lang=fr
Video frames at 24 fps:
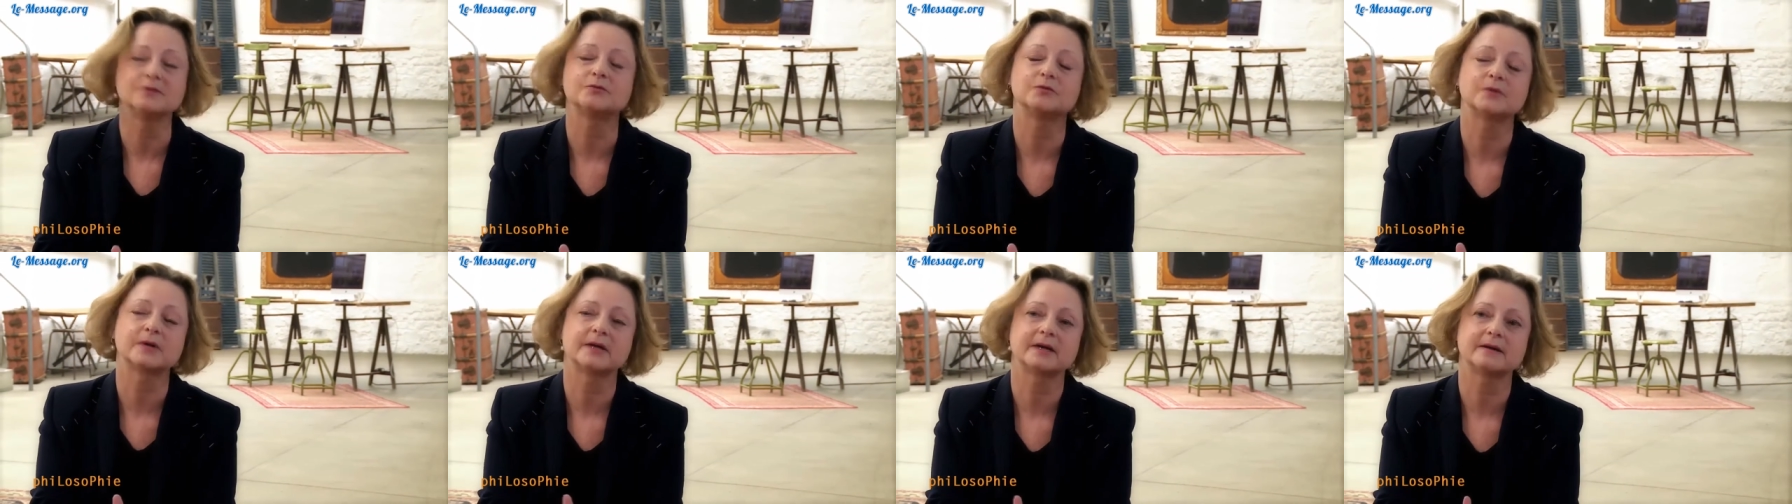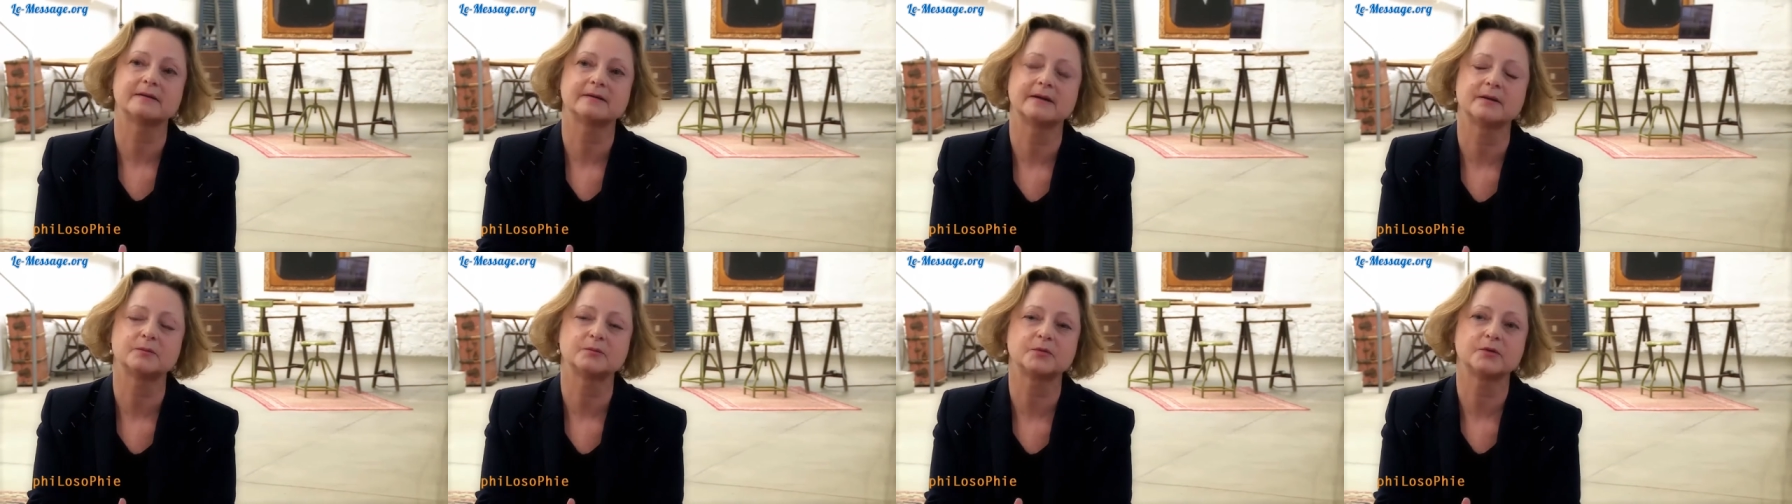voilà,
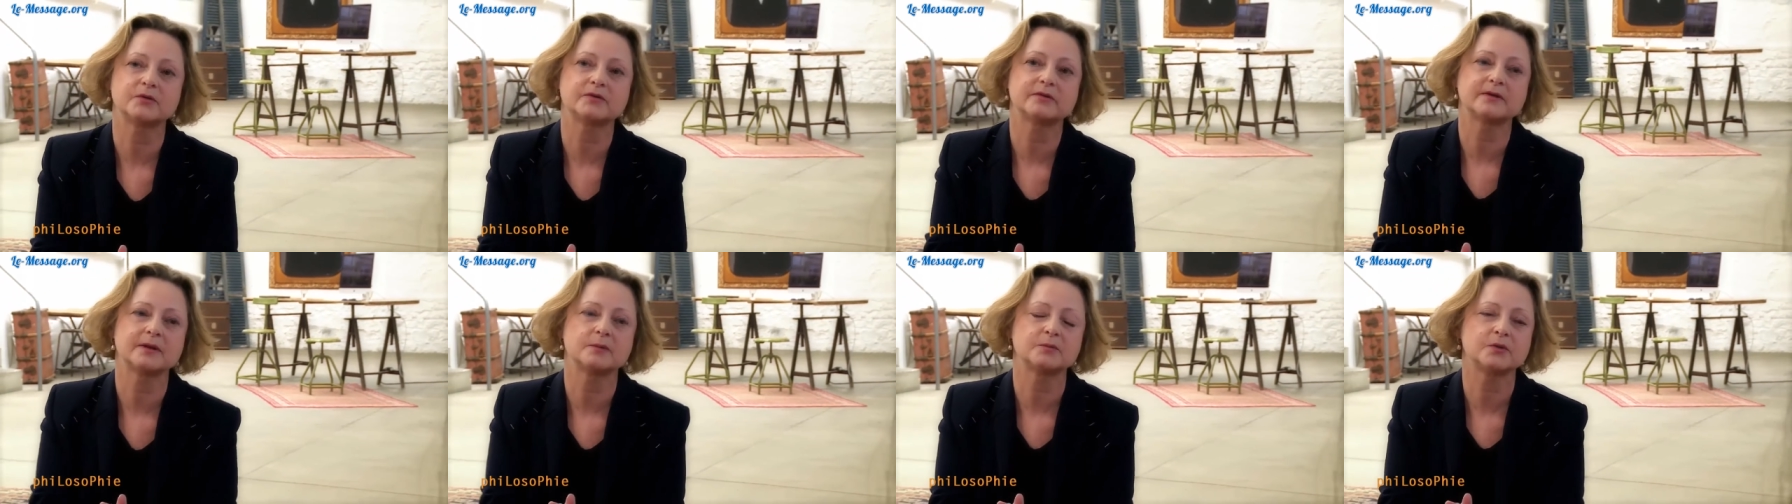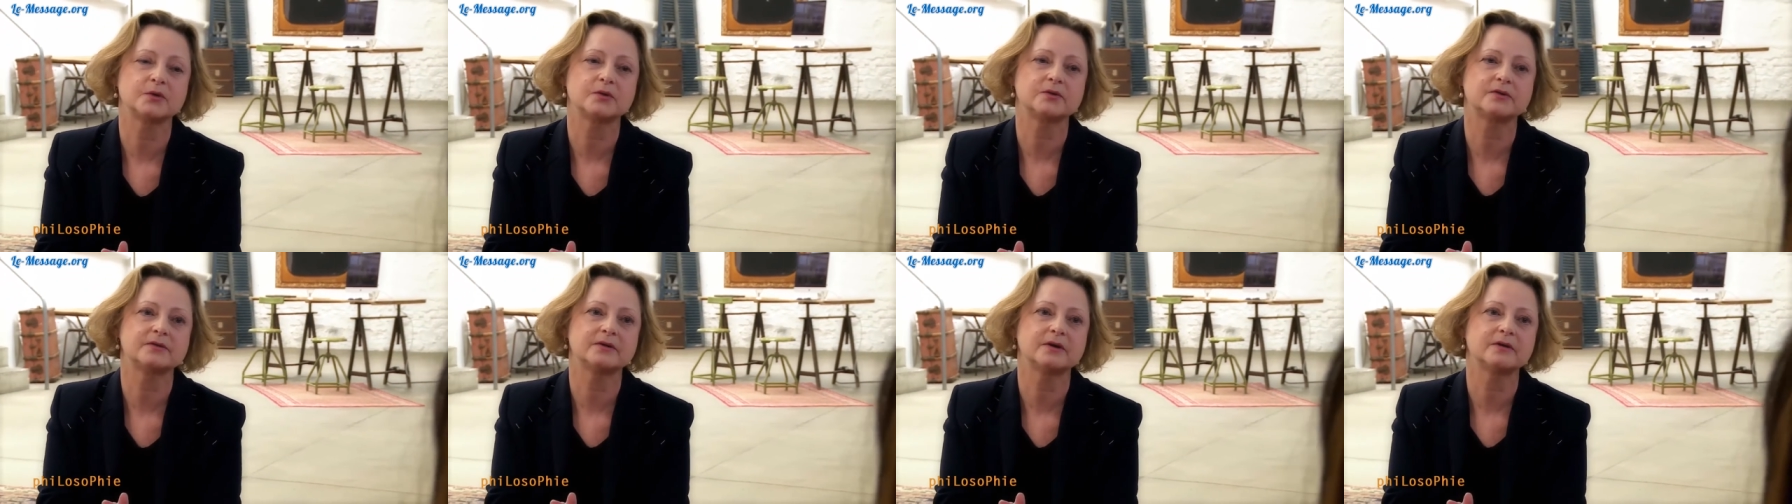un poste
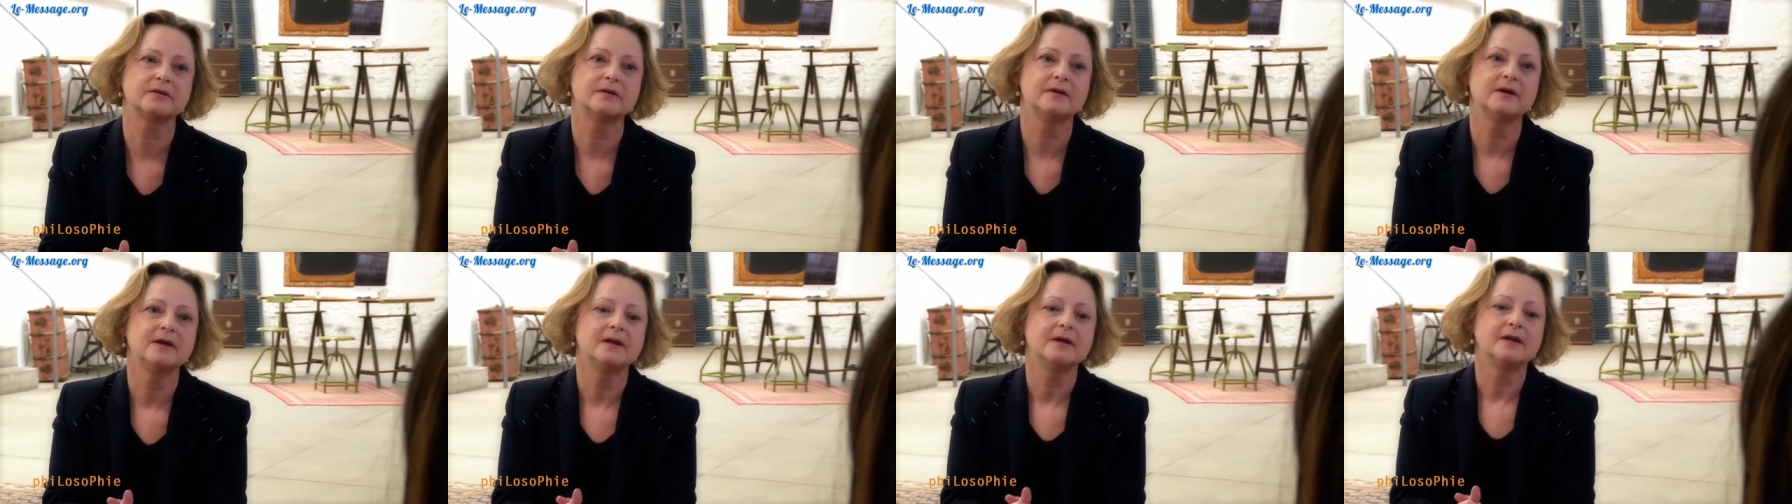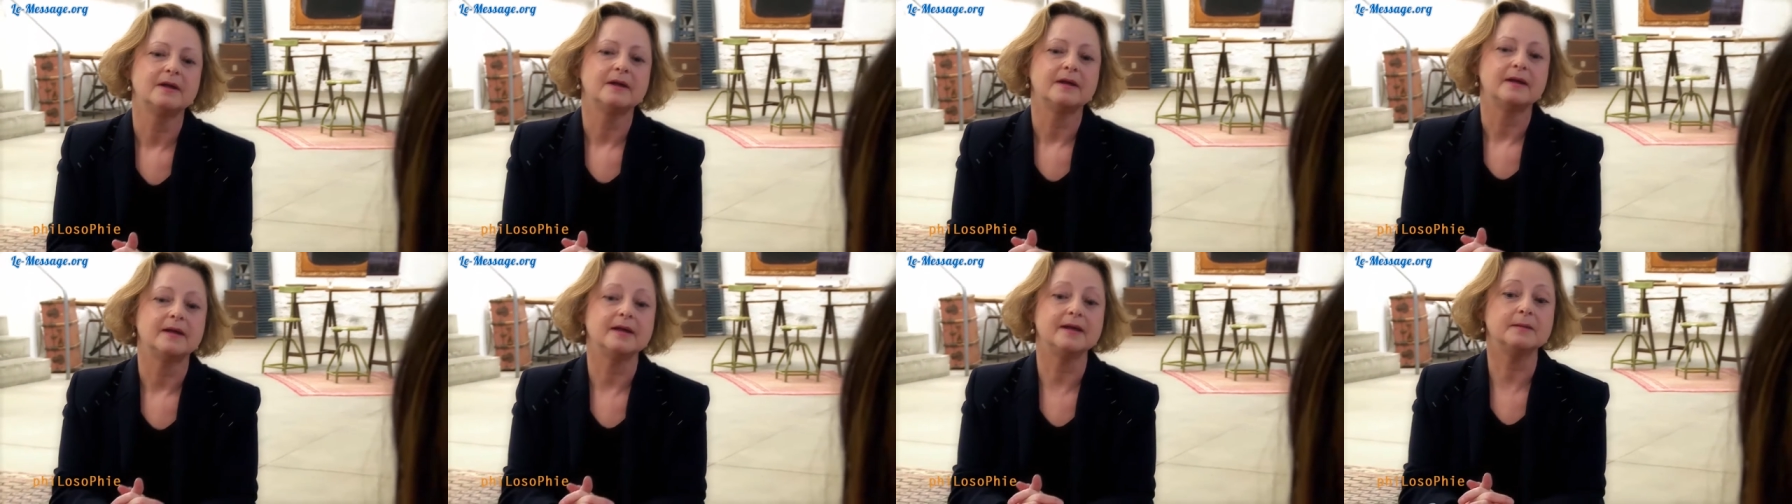important.
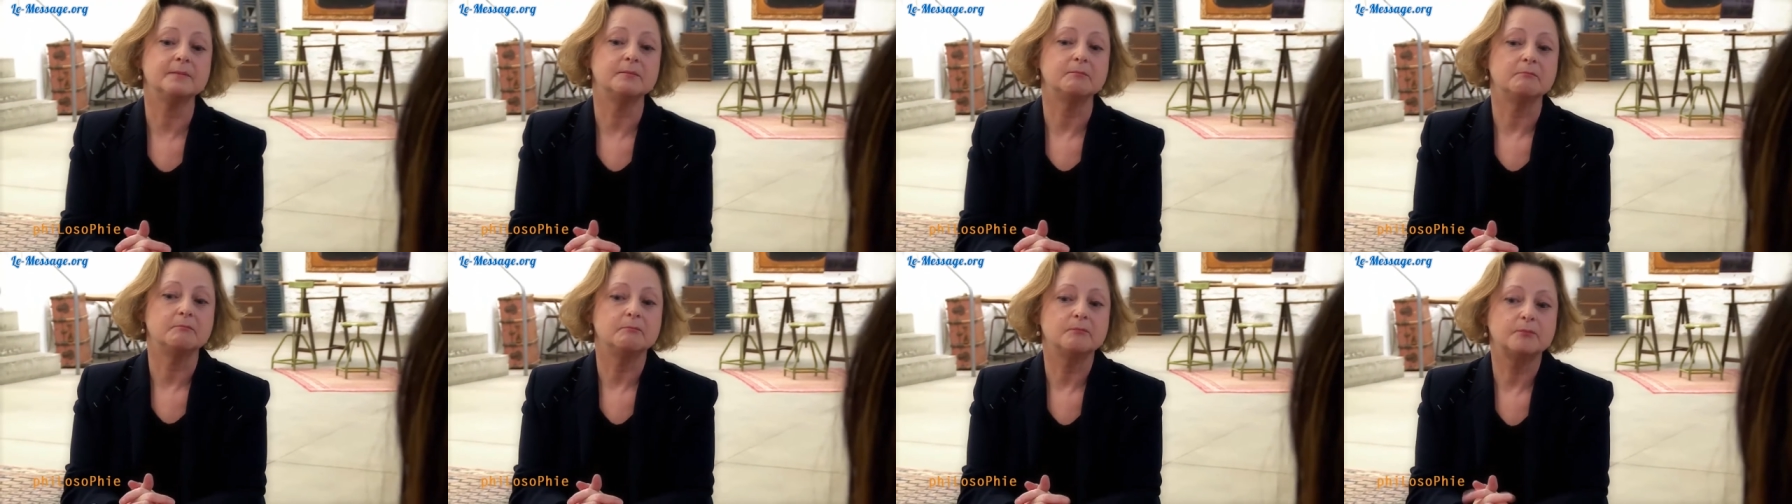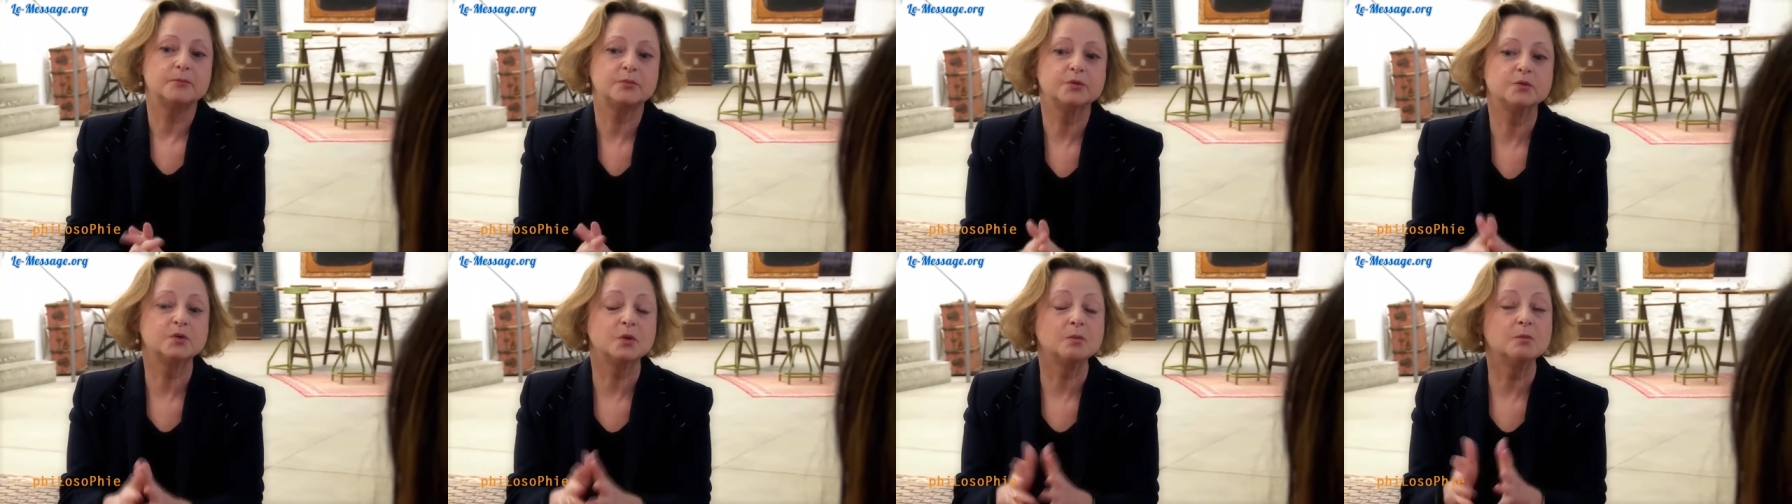Et
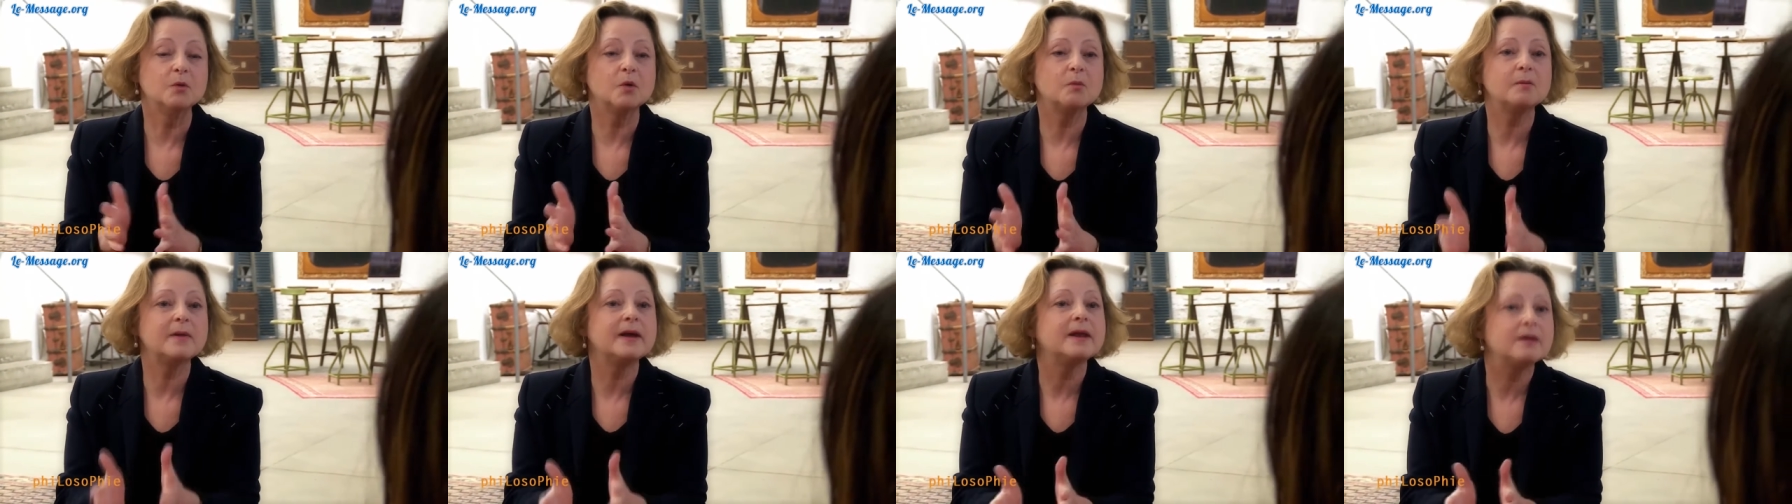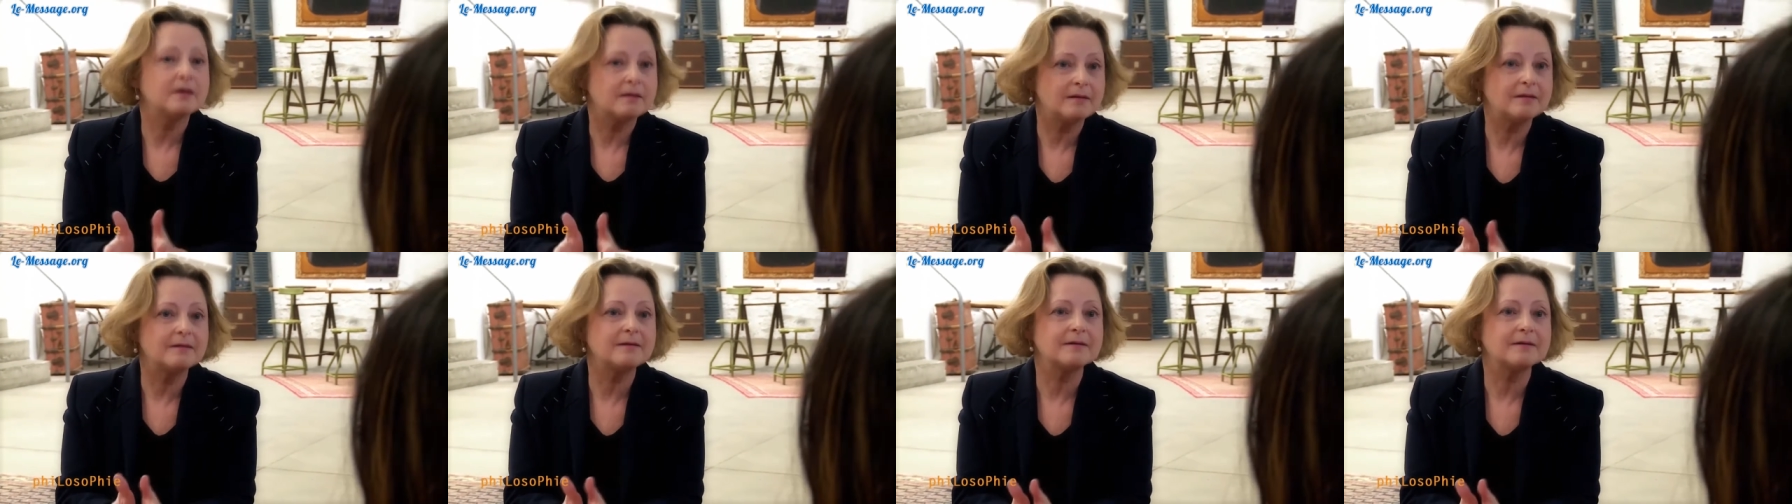pour mon malheur,